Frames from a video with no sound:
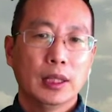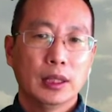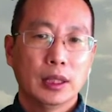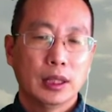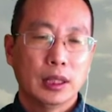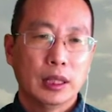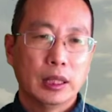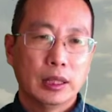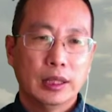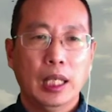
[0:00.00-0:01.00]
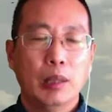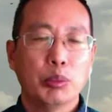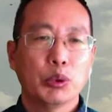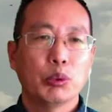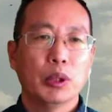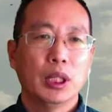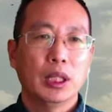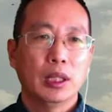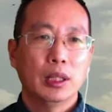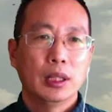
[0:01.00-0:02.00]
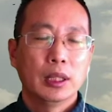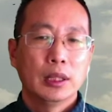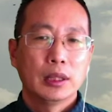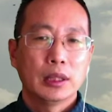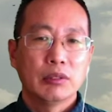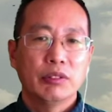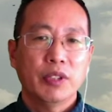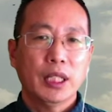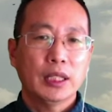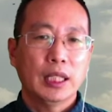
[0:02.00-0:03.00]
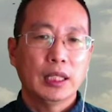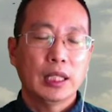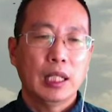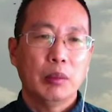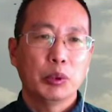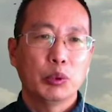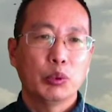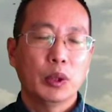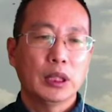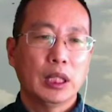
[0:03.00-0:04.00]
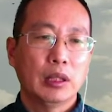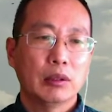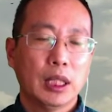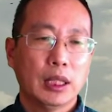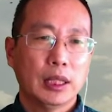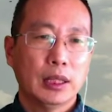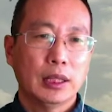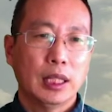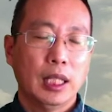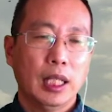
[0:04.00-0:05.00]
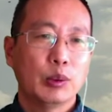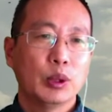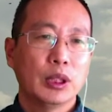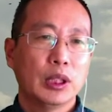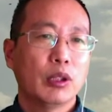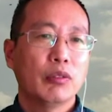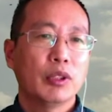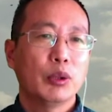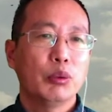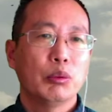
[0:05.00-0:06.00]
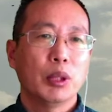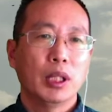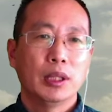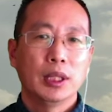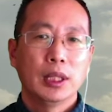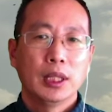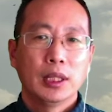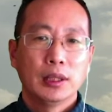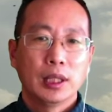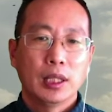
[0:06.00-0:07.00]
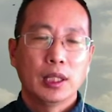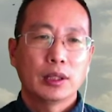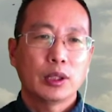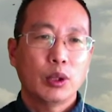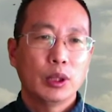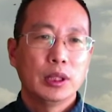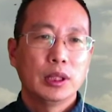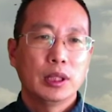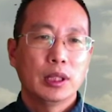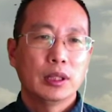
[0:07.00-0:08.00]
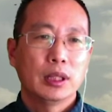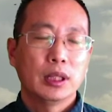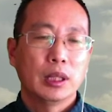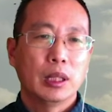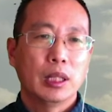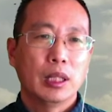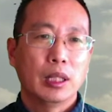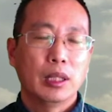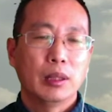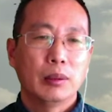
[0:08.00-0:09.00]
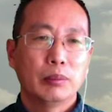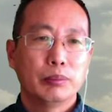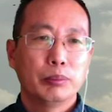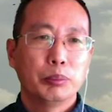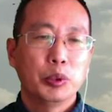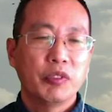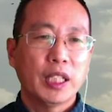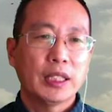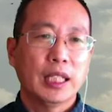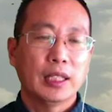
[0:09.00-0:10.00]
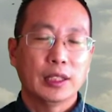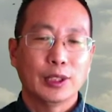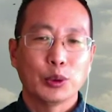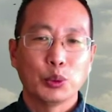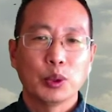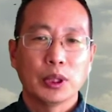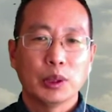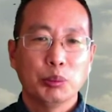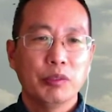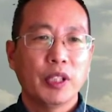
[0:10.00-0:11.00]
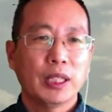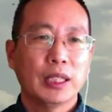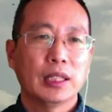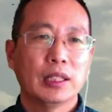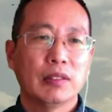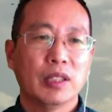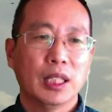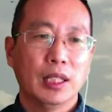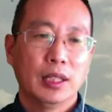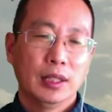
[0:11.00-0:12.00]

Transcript: 这个钱不多啊，政府发的钱呢不多，然后呢，大家呢还有一些消费的欲望，那到一些这个不发钱的，像中国这种不发钱的地方呢，